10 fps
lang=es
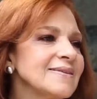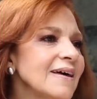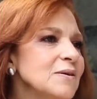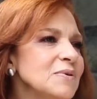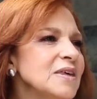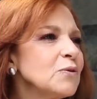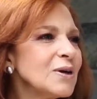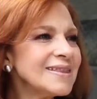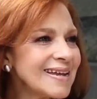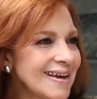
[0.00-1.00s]
está dividido
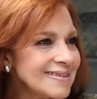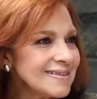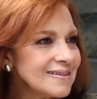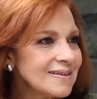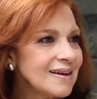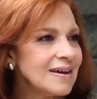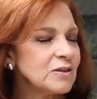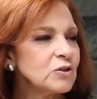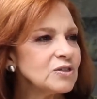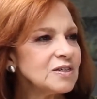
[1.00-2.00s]
en tres.
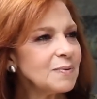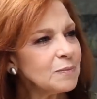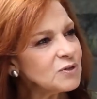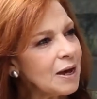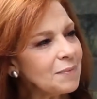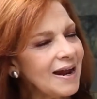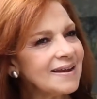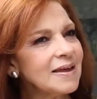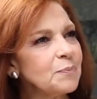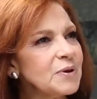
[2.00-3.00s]
Entonces vamos a
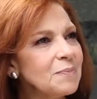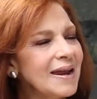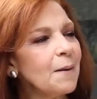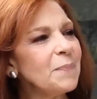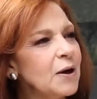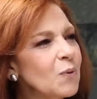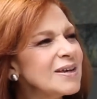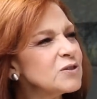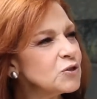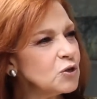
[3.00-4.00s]
hablar del primer apego
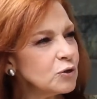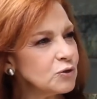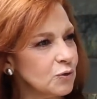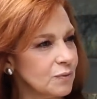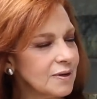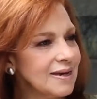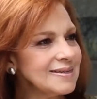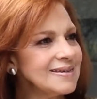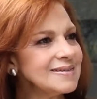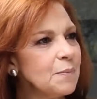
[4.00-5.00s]
ansioso,
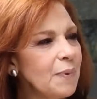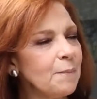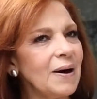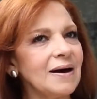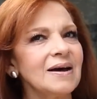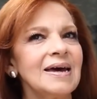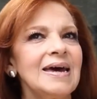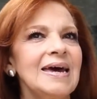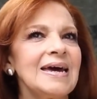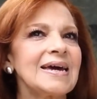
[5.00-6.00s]
que es ese papá
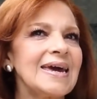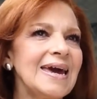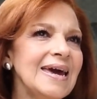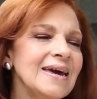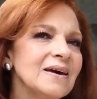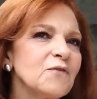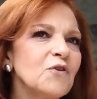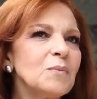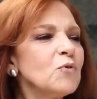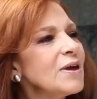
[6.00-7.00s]
que
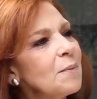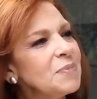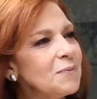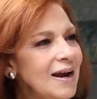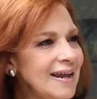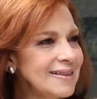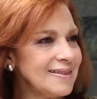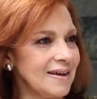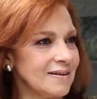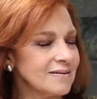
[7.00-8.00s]
fue muy
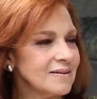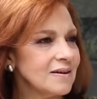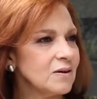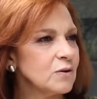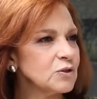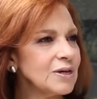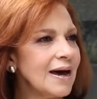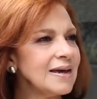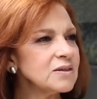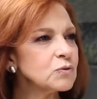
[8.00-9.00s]
ambivalente o
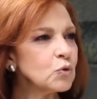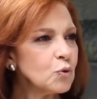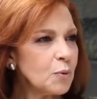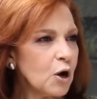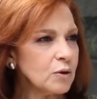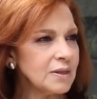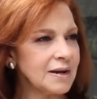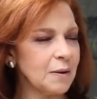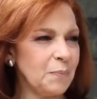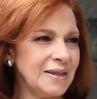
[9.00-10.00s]
sea, estuvo,
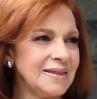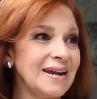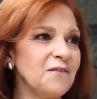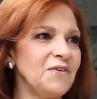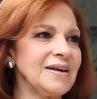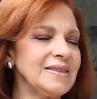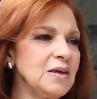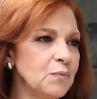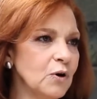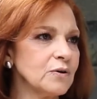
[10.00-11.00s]
de repente era
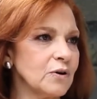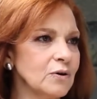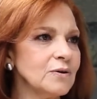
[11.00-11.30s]
afectivo, ¿no?